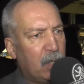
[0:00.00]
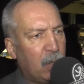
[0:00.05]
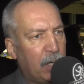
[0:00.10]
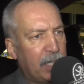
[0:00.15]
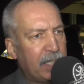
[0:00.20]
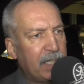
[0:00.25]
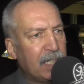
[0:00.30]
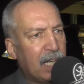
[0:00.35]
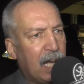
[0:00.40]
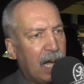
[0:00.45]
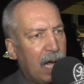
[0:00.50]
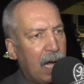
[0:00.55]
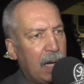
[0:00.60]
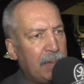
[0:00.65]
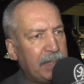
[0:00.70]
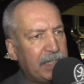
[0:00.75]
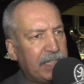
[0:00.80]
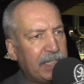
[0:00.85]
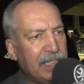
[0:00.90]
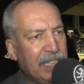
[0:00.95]
Leuten
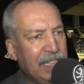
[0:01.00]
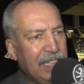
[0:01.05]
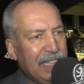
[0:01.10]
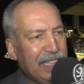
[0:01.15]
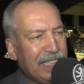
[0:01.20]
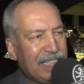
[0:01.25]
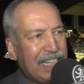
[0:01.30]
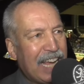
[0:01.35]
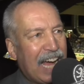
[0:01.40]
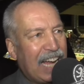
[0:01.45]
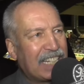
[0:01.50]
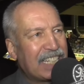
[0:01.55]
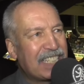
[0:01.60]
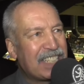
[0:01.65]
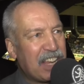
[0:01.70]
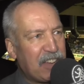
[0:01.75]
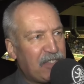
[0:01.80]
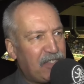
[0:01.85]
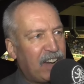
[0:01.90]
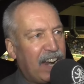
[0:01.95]
gearbeitet, die alle
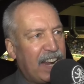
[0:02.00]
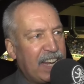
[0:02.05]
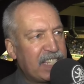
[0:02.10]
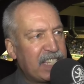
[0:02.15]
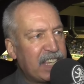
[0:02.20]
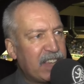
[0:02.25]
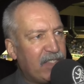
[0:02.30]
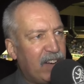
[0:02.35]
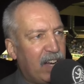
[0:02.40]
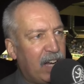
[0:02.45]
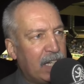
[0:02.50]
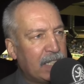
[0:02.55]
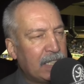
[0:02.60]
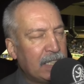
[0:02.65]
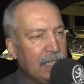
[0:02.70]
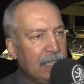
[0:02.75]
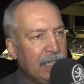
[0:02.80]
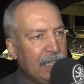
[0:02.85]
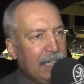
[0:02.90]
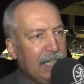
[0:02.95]
sehr fleißig
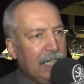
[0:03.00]
waren.